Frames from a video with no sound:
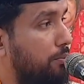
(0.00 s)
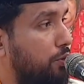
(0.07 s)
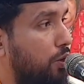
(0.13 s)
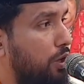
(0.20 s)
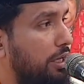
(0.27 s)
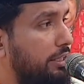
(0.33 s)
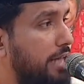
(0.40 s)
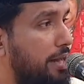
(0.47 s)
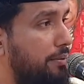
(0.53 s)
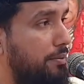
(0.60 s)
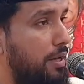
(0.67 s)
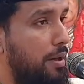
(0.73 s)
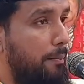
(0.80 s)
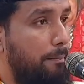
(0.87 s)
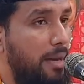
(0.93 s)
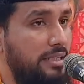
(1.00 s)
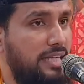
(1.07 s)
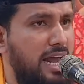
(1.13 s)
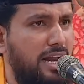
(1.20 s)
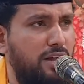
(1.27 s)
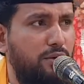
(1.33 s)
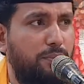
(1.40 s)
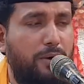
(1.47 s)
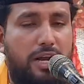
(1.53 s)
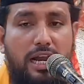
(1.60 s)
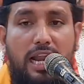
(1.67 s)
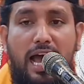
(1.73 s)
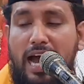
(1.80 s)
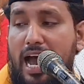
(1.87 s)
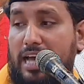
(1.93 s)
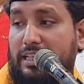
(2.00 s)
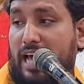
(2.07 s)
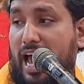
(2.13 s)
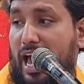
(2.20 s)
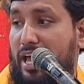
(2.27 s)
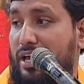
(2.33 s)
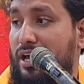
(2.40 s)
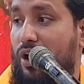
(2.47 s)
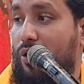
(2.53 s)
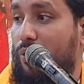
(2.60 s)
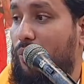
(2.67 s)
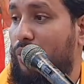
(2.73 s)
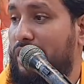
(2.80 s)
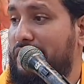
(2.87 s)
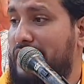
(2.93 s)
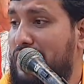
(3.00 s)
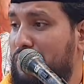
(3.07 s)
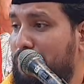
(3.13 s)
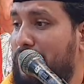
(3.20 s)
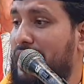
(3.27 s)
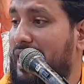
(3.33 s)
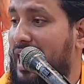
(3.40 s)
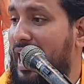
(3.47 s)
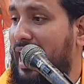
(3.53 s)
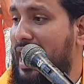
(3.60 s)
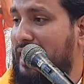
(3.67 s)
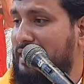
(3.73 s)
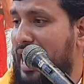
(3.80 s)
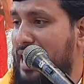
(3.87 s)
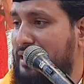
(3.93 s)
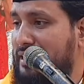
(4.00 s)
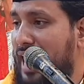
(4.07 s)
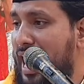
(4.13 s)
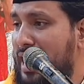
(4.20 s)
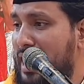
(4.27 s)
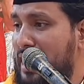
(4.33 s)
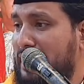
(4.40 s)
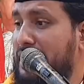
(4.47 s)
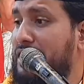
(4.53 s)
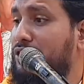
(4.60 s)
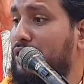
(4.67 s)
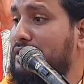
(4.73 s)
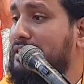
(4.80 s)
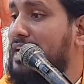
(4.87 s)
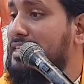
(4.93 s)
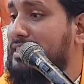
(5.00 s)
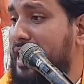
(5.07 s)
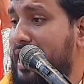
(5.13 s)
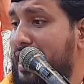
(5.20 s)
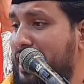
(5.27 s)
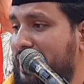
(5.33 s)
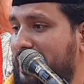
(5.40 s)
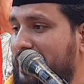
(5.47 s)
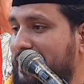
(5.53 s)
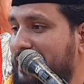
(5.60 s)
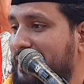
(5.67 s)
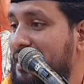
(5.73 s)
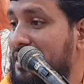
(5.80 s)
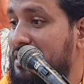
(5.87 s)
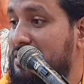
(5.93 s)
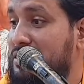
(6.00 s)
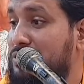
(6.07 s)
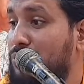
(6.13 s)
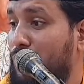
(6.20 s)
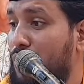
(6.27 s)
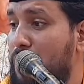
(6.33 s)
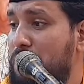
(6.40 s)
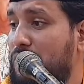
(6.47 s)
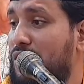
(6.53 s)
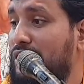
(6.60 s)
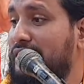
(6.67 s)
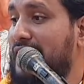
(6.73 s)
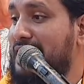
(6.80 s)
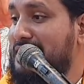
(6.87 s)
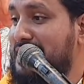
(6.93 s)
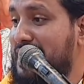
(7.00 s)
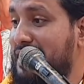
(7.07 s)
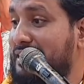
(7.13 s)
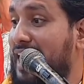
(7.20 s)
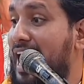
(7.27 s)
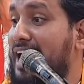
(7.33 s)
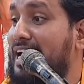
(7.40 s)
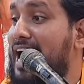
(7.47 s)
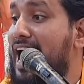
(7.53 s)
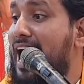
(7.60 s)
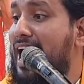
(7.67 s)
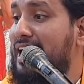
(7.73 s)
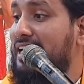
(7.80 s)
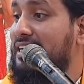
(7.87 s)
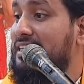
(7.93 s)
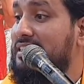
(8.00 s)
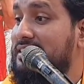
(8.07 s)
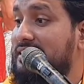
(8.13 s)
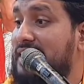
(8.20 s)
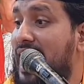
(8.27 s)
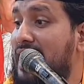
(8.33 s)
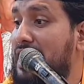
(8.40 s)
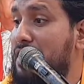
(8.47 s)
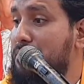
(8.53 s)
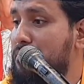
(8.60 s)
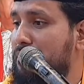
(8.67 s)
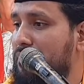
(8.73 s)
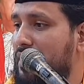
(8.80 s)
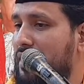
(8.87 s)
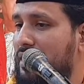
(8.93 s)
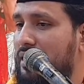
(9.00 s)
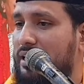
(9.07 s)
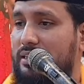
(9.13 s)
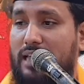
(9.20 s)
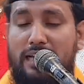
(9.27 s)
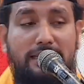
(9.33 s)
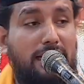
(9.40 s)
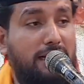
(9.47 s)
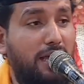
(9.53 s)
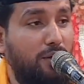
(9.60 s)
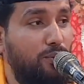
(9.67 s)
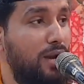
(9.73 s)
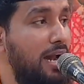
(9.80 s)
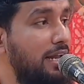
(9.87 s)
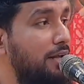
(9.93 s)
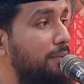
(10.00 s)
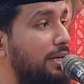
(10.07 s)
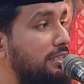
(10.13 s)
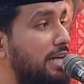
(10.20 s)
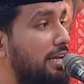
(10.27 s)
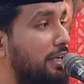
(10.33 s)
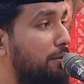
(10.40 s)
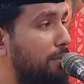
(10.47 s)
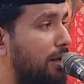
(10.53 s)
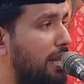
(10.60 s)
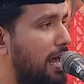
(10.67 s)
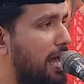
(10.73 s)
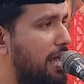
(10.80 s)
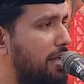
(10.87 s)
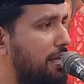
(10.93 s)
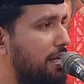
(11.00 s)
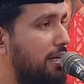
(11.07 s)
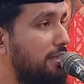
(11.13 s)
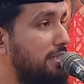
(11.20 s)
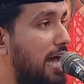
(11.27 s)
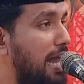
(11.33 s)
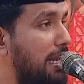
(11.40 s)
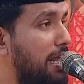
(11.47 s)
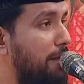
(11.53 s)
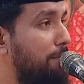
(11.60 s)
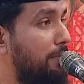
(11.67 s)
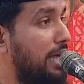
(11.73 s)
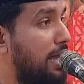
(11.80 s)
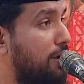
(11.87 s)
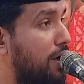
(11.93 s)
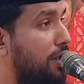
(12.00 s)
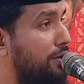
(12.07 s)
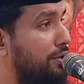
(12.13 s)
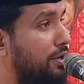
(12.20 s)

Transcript: অলিদের মাজারের উপরে লাগায় দেয় অলিদের উপরে লাগায় দেয় তাহারা কি করতেছে জুলুম করতেছে তাহারা জালিম তাদেরকে কোরআনের ভাষায় কি বলে জালিম কারণ